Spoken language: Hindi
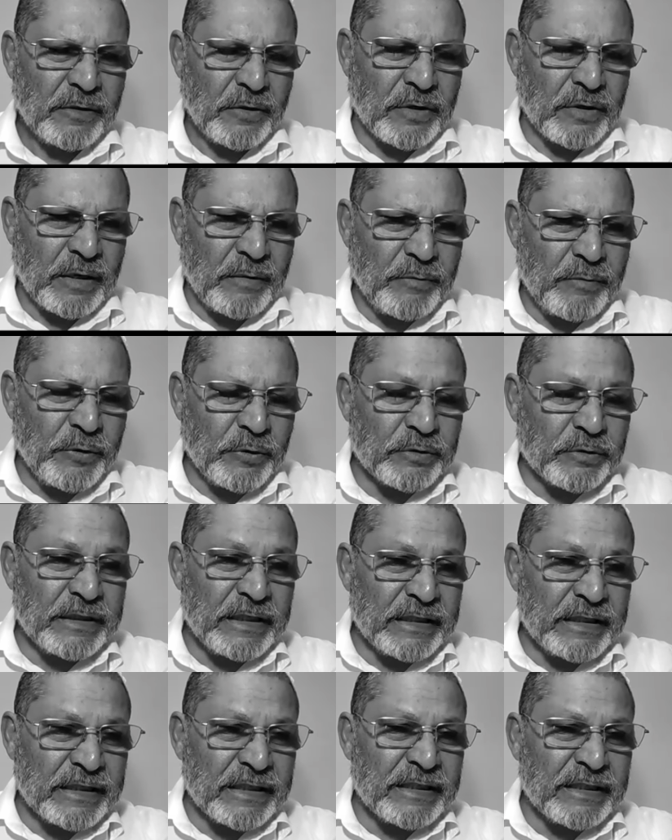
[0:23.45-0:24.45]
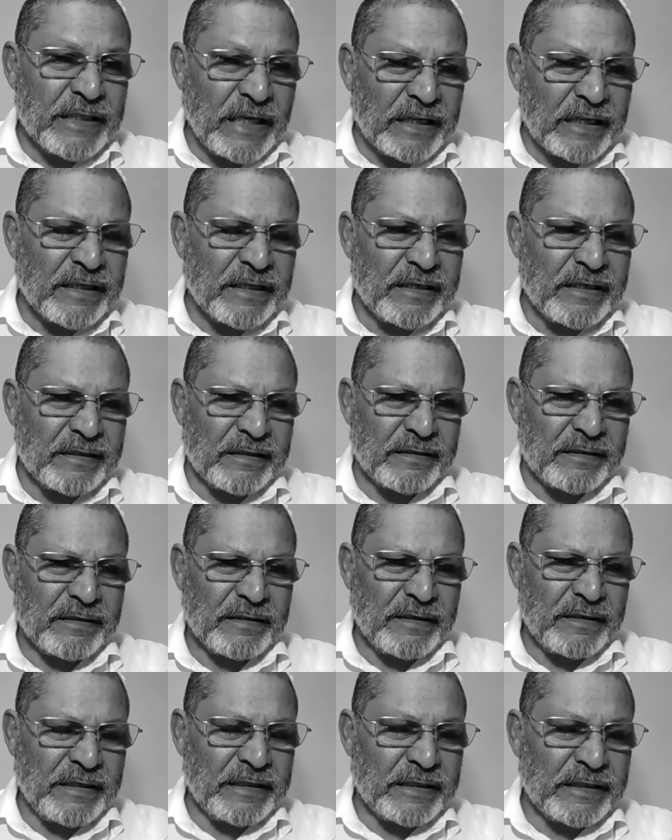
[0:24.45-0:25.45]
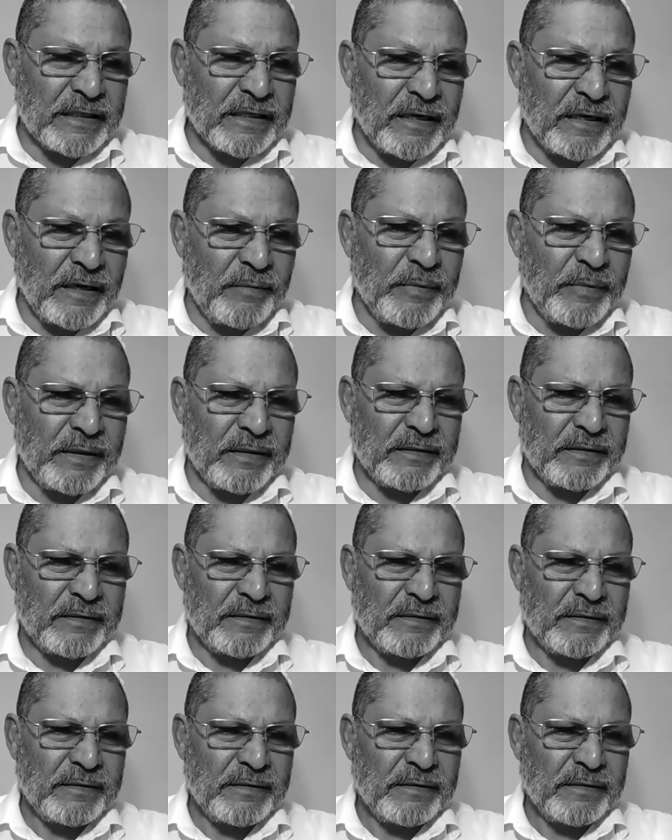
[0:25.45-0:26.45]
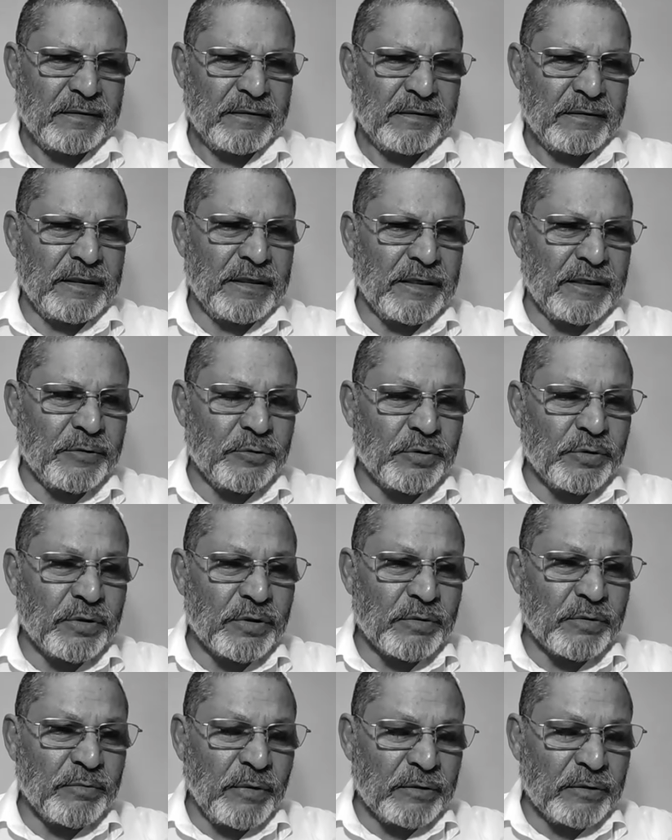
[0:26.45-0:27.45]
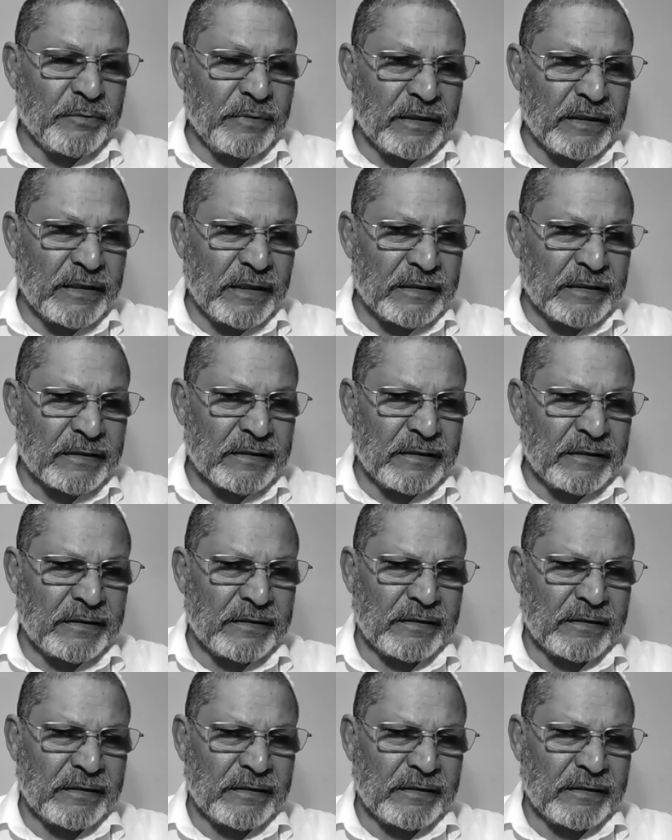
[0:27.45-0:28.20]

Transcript: और हम लोग देते ज्यादा हैं लेते कम हैं ये यहूदियों की बहुत बड़ी खासियत